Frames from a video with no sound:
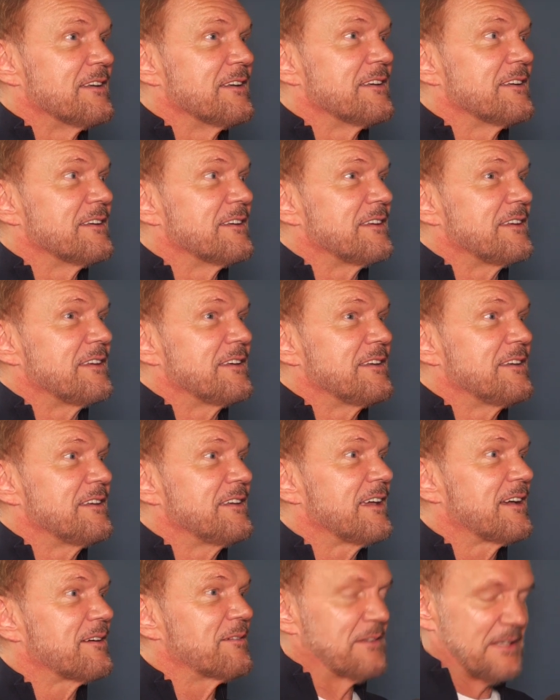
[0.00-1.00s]
y, i
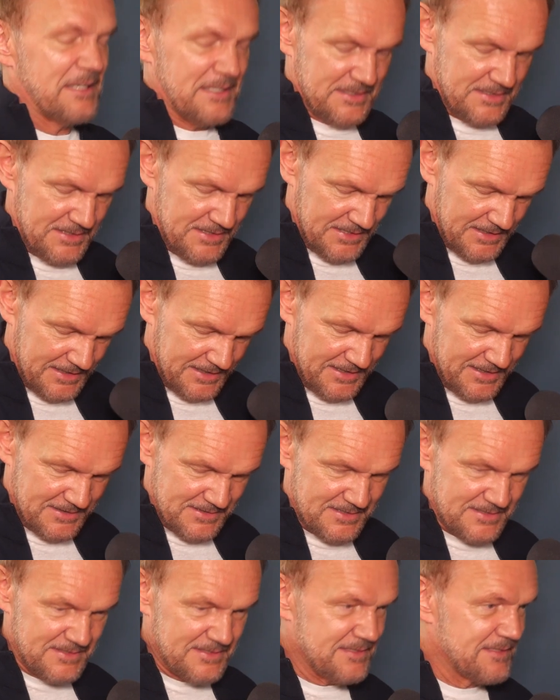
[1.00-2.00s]
ja, ja, a ja
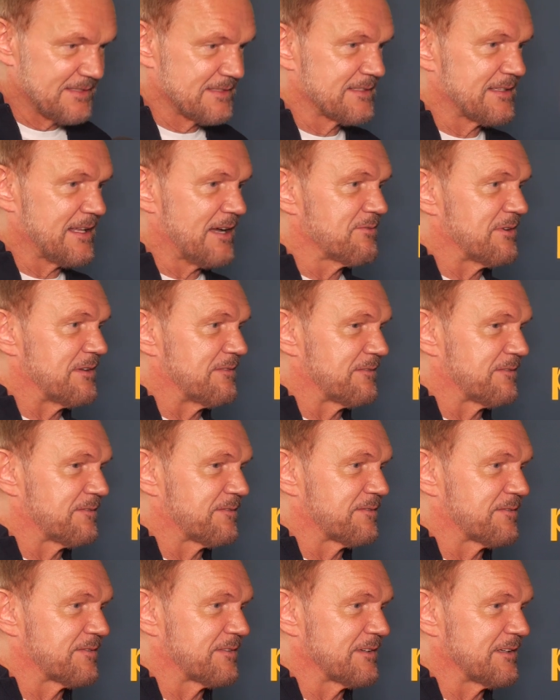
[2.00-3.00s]
stałem
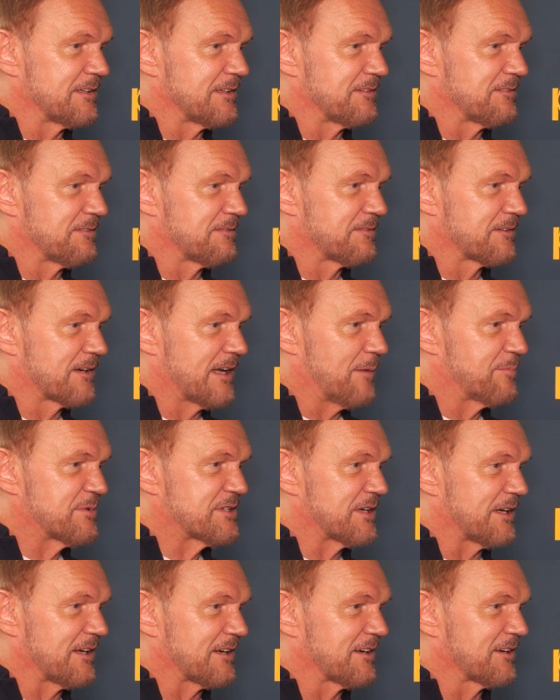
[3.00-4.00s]
w, w
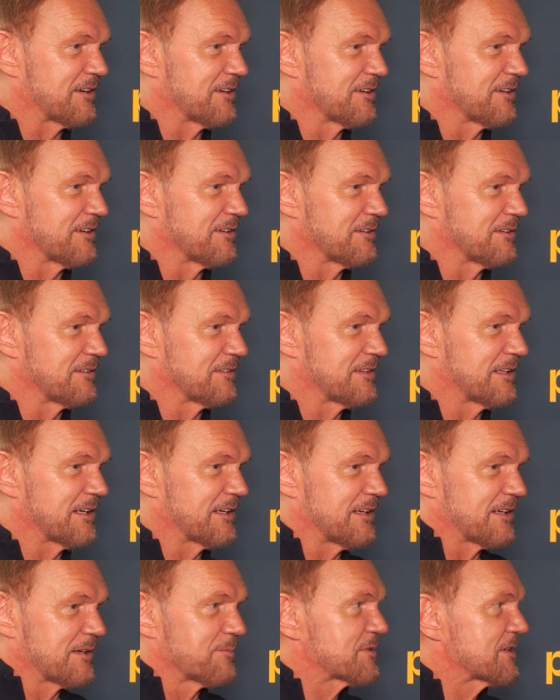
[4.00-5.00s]
kapciach, y,
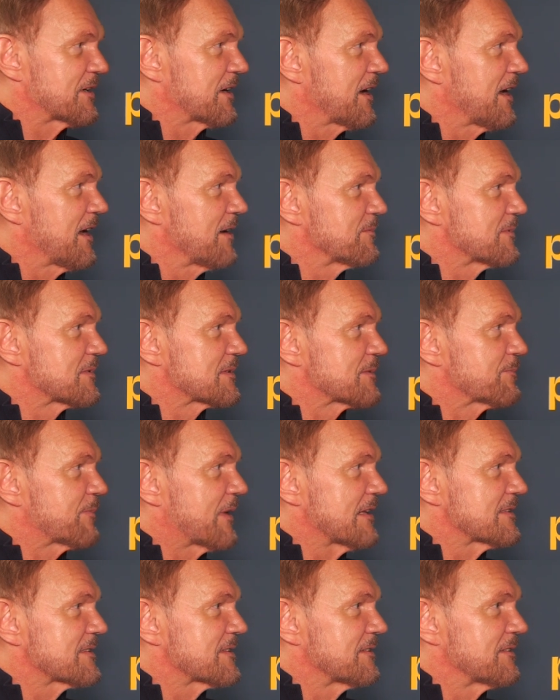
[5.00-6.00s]
tak jak przyjechałem z
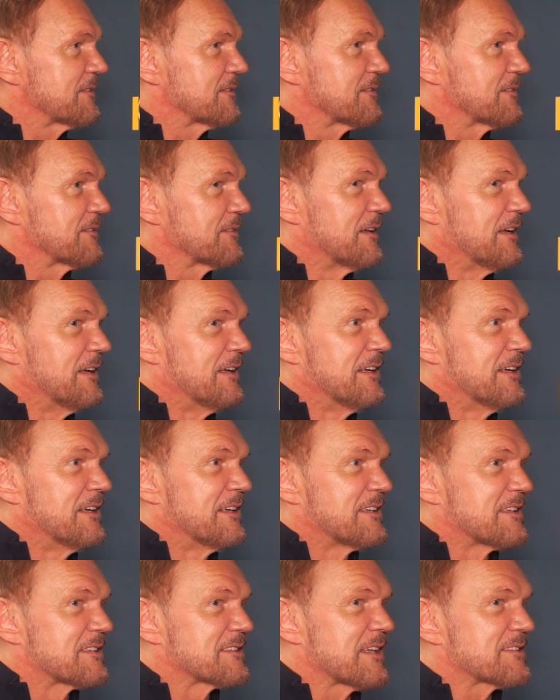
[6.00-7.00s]
pracy,
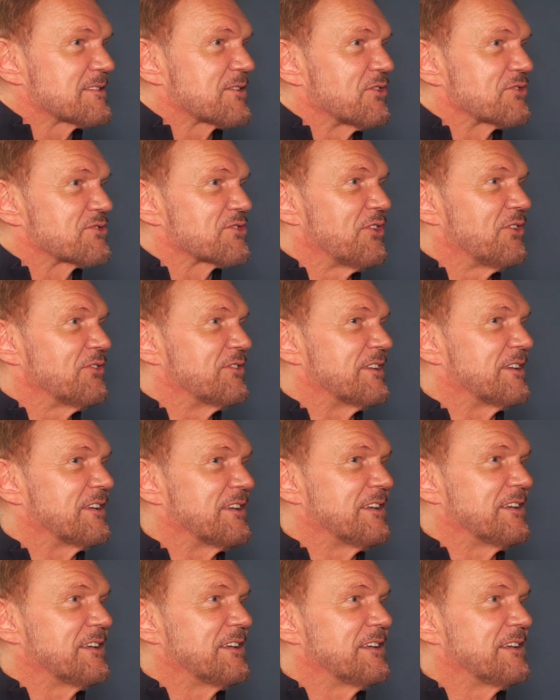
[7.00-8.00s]
zaskoczony
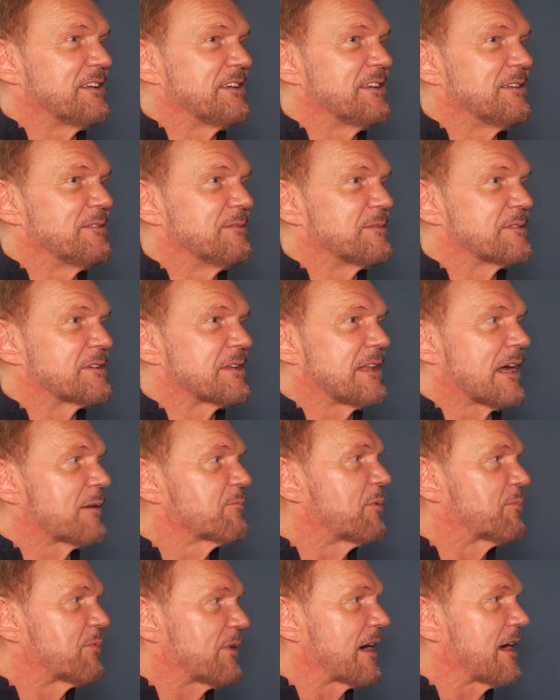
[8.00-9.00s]
i, i, się tak
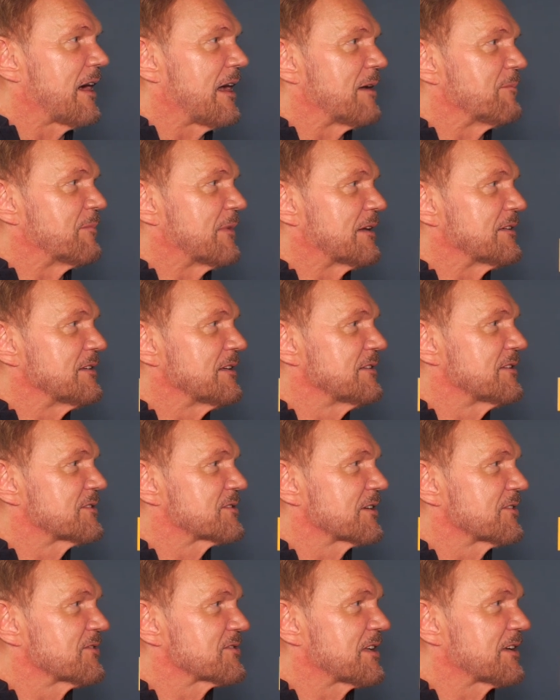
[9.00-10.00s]
popłakałem. Ja nigdy
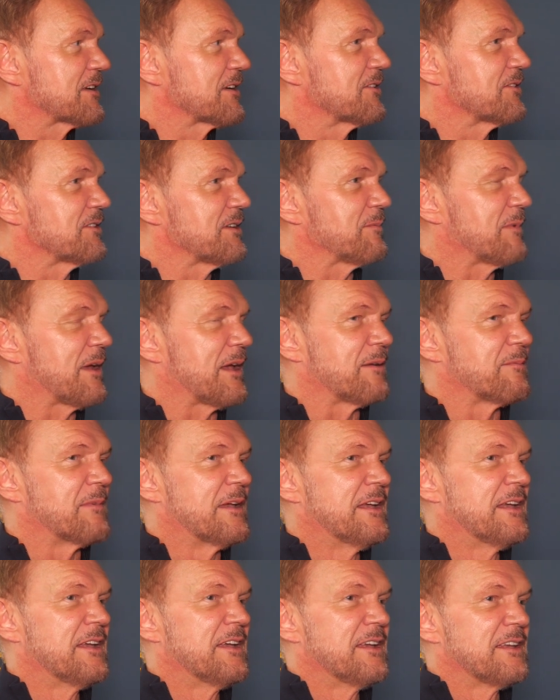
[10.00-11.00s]
czegoś takiego nie miałem.
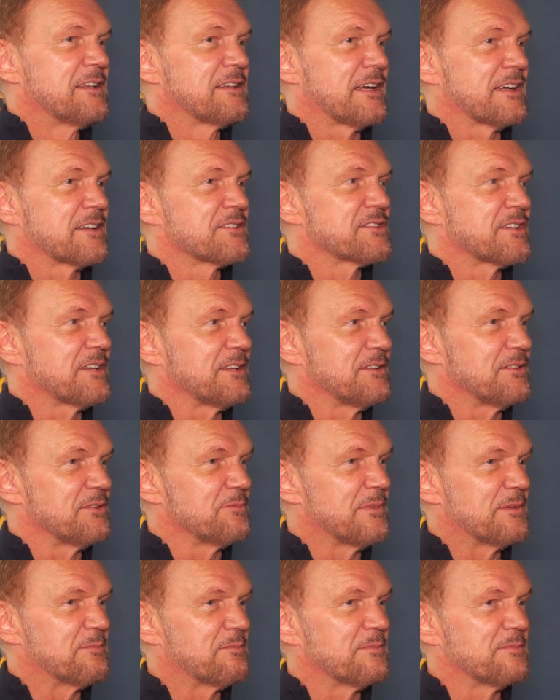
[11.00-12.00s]
Także no,
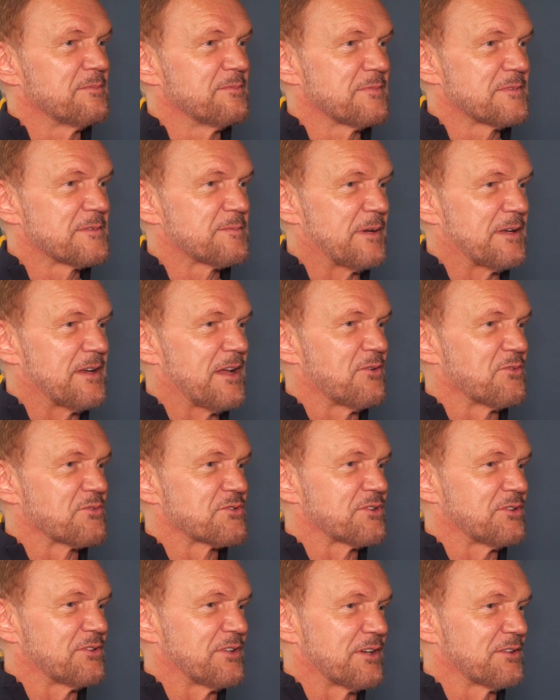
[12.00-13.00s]
mam wspaniałą
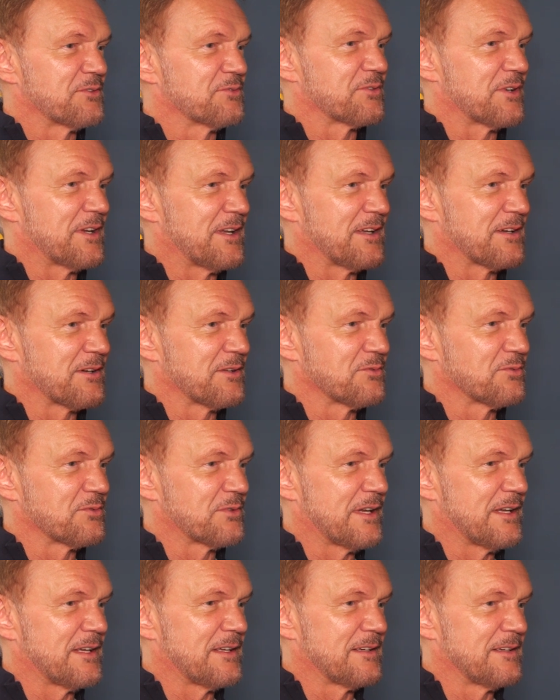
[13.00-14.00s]
żonę, która,
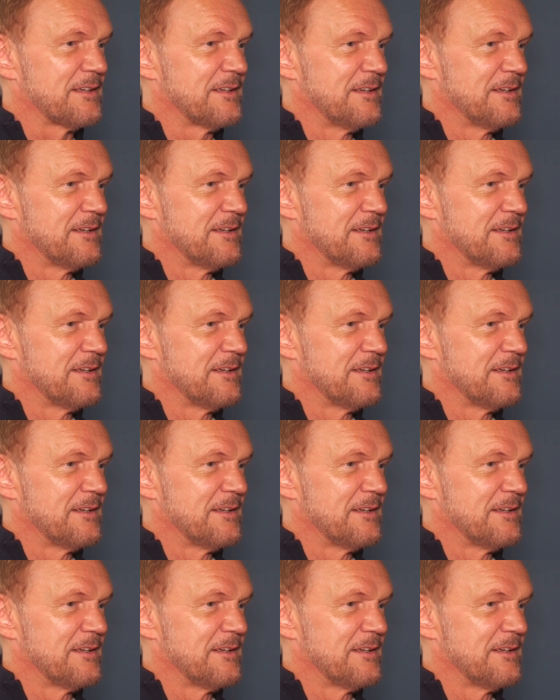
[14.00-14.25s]
która